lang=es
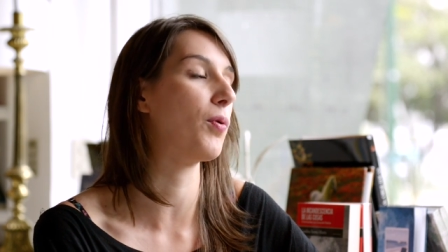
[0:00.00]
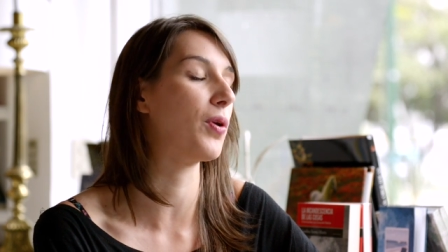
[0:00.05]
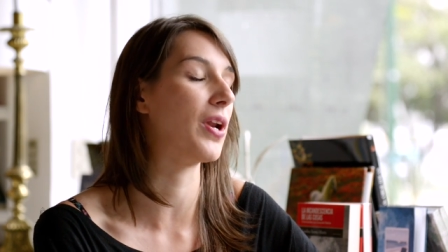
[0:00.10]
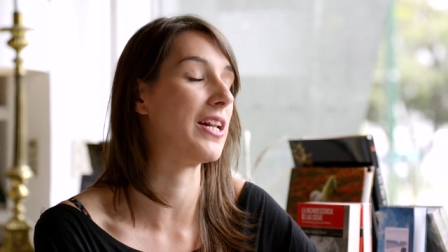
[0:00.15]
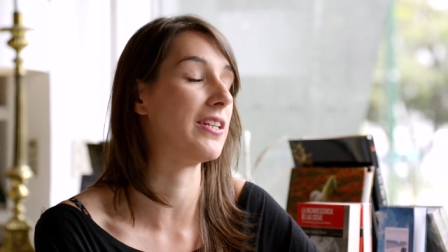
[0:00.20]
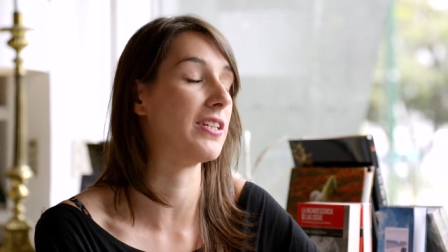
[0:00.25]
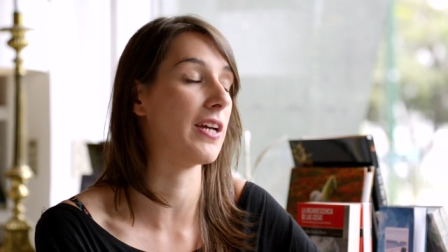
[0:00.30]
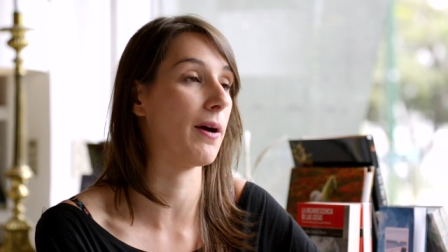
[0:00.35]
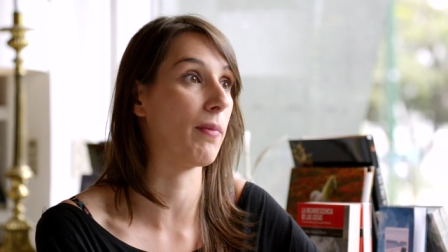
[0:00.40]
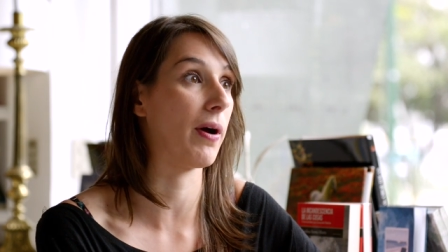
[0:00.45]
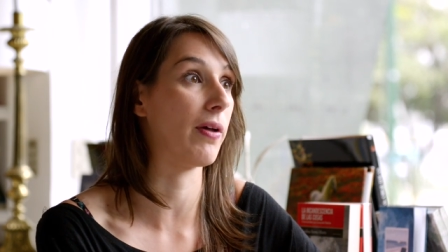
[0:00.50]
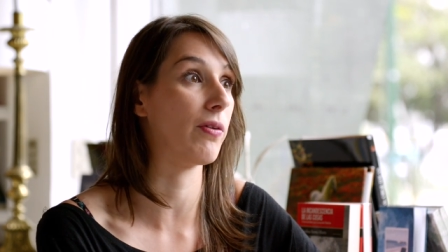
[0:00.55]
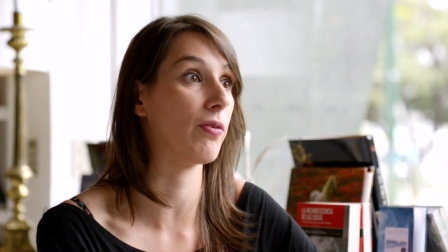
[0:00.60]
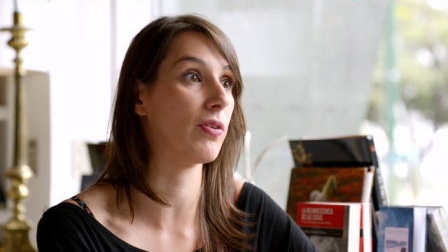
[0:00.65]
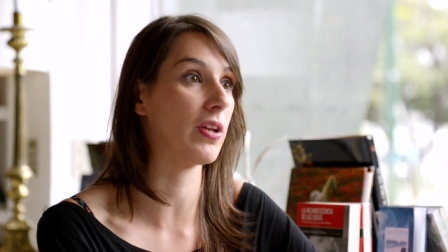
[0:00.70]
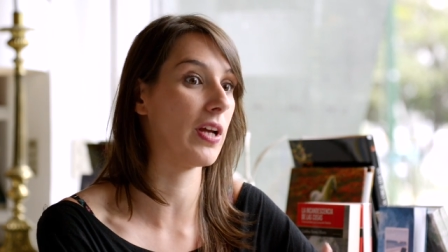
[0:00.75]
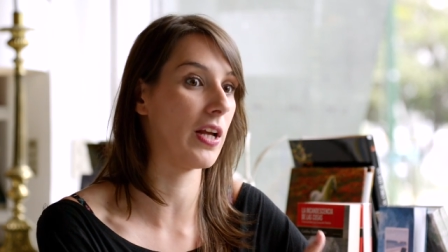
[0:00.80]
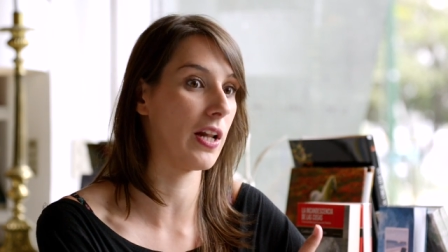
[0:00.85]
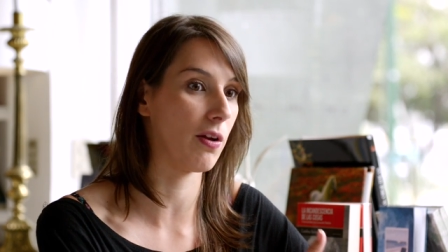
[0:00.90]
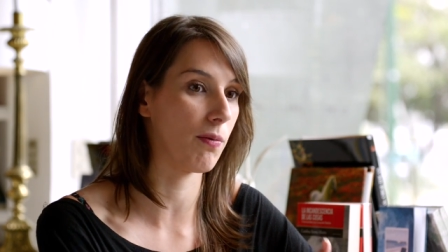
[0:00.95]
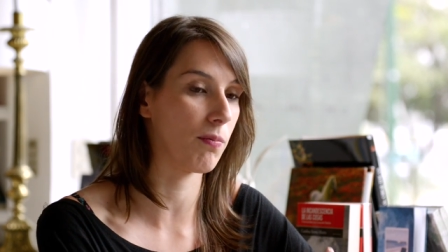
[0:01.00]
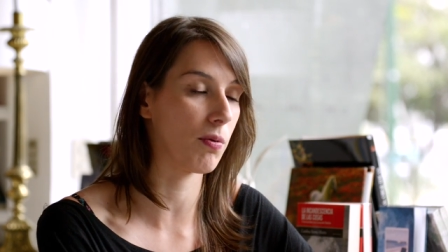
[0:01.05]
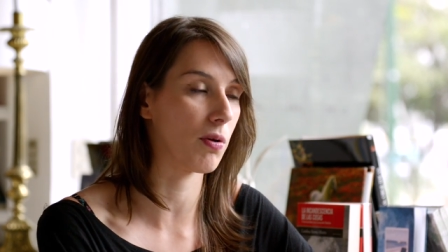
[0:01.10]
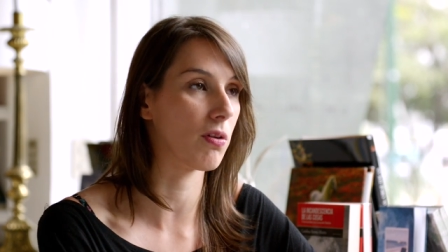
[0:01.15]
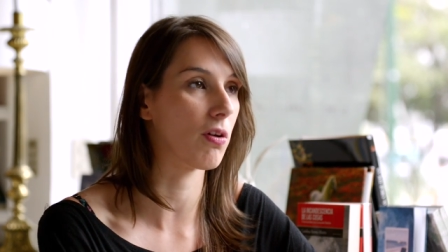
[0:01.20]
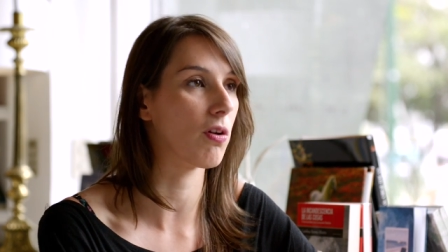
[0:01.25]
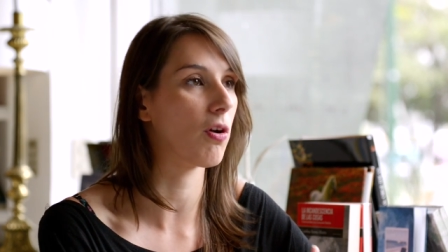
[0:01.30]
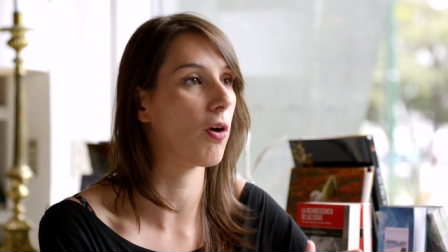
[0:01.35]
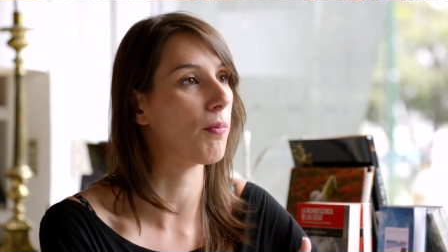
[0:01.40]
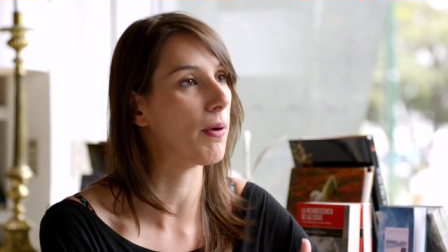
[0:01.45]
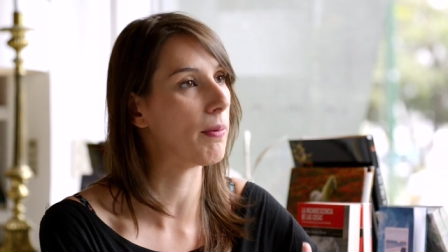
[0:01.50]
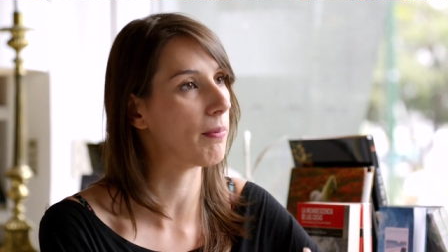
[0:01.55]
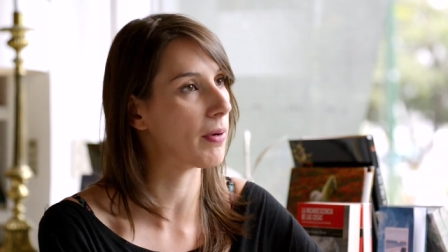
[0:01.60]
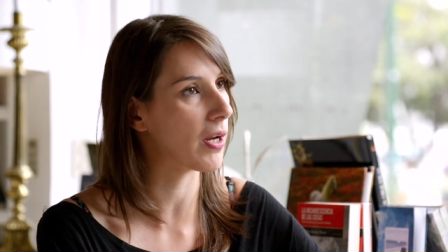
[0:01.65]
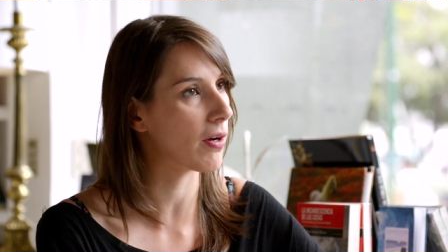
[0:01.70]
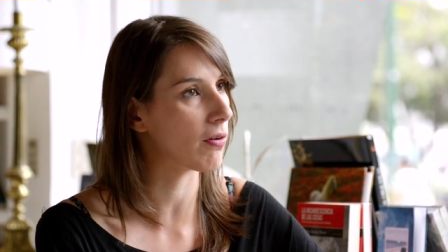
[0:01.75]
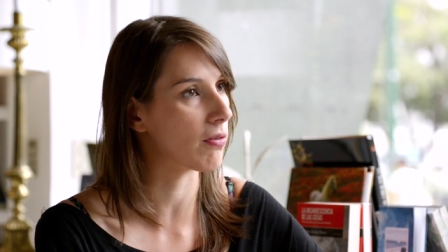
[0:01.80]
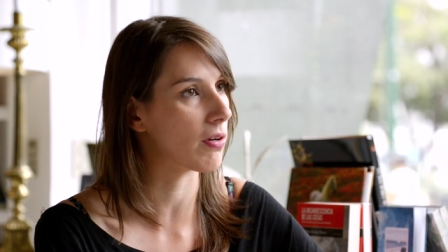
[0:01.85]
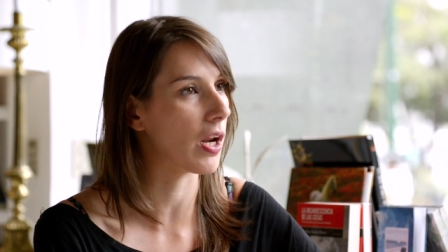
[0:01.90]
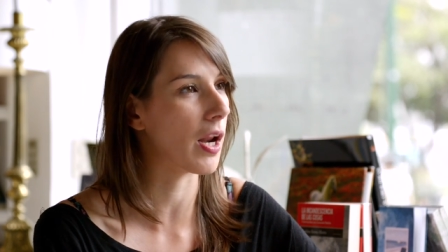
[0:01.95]
por el llamado de Leopoldo López,
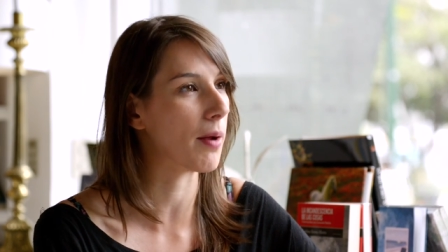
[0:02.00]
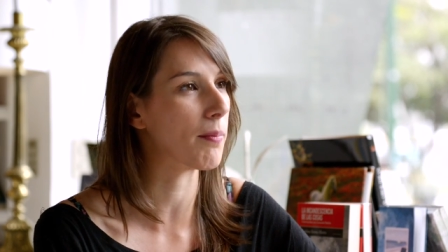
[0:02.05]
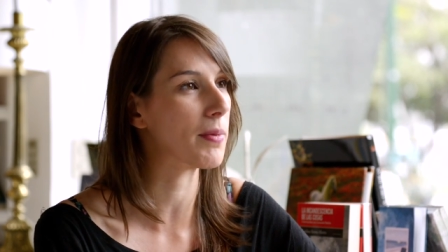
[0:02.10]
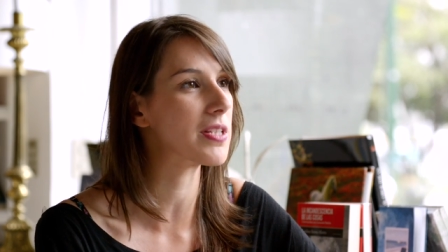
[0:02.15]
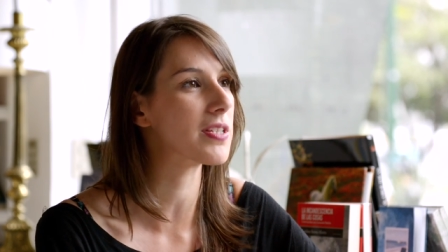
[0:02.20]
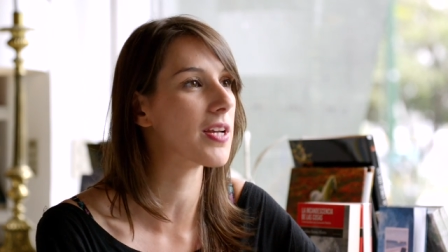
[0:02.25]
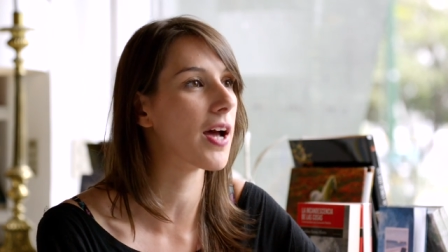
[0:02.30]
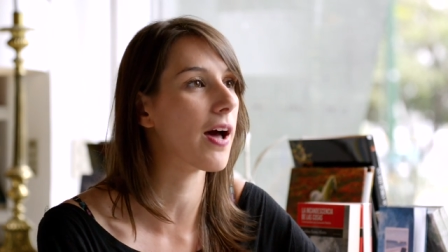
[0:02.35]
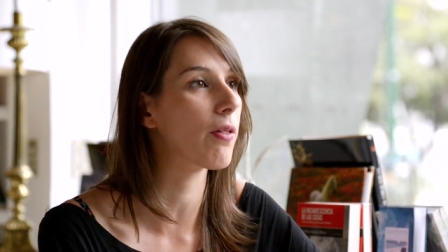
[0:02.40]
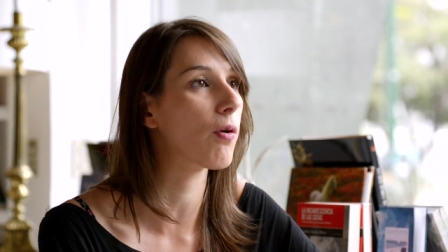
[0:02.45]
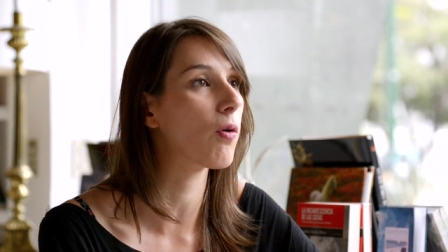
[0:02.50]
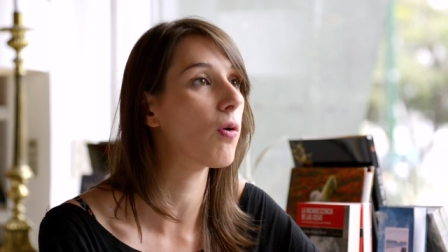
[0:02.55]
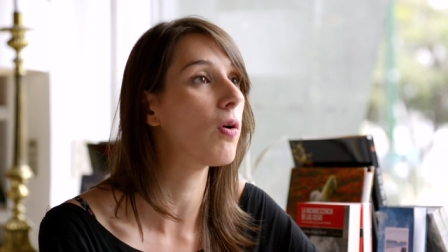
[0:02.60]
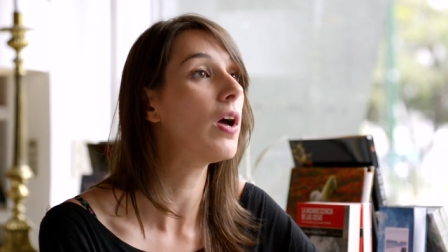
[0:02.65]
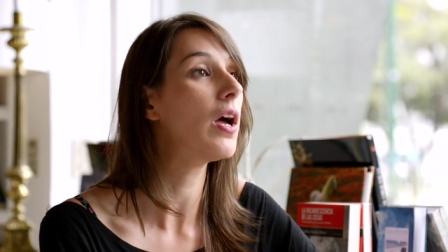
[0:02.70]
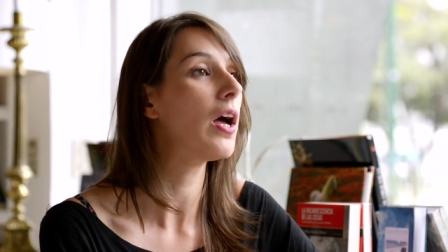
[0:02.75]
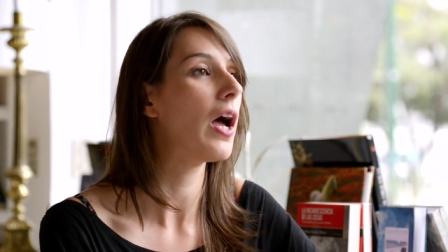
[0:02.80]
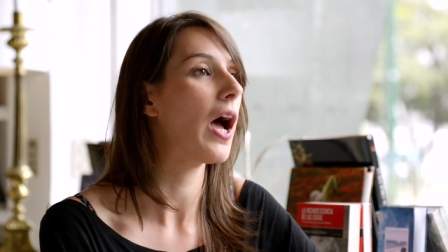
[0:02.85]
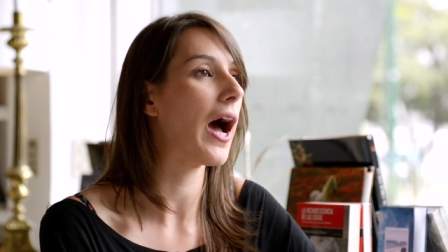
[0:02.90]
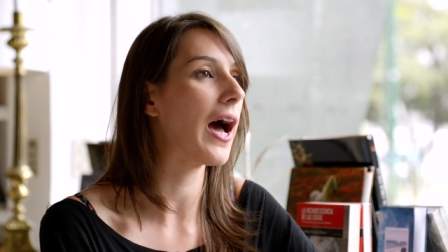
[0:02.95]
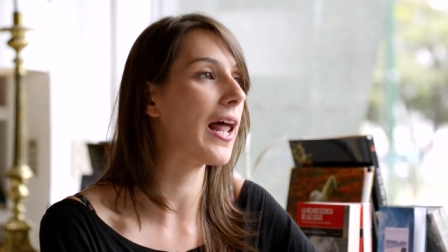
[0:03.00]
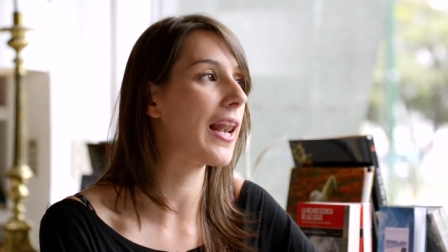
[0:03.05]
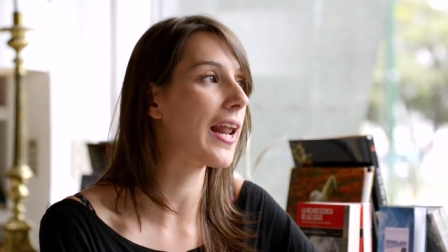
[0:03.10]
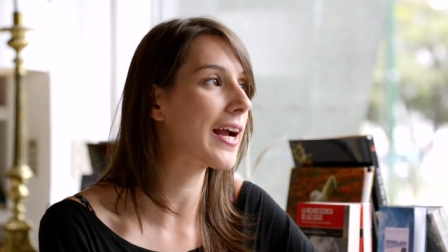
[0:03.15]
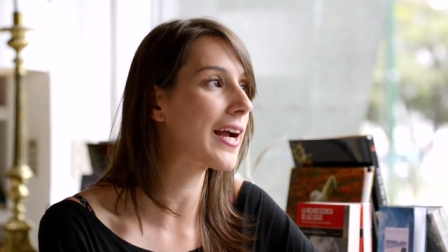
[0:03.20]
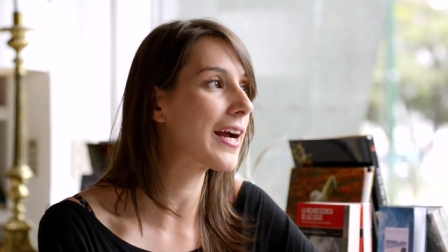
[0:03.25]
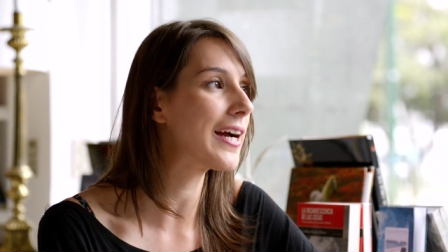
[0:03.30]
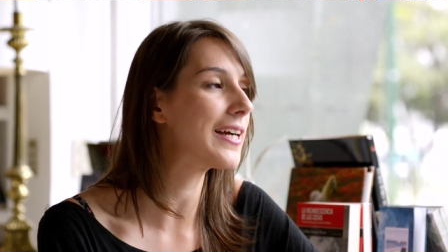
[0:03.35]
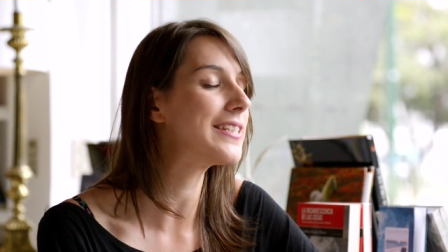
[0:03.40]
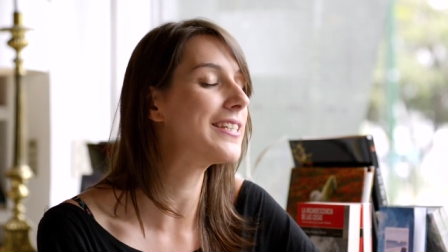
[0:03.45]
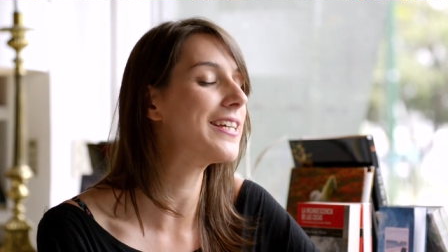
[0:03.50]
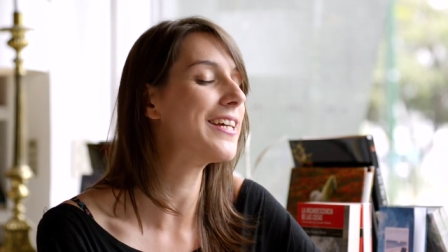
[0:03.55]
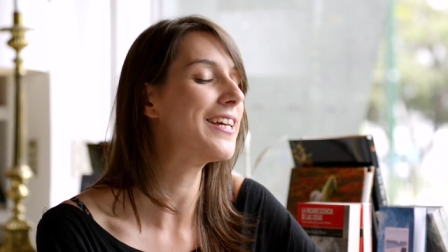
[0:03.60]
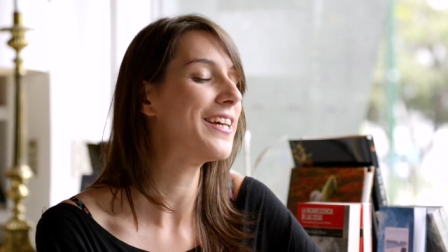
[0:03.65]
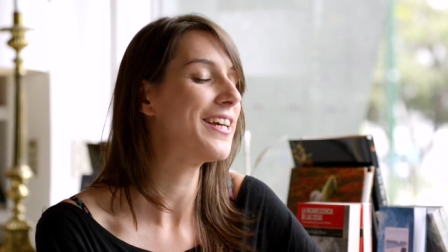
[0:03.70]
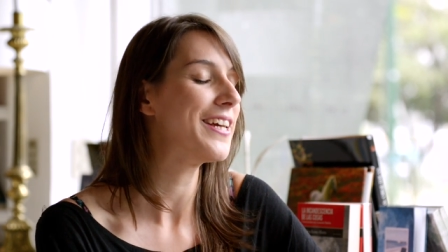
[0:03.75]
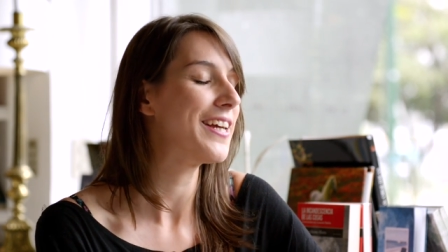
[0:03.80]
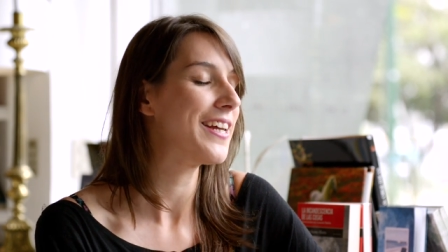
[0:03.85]
María Corina Machado, a la calle,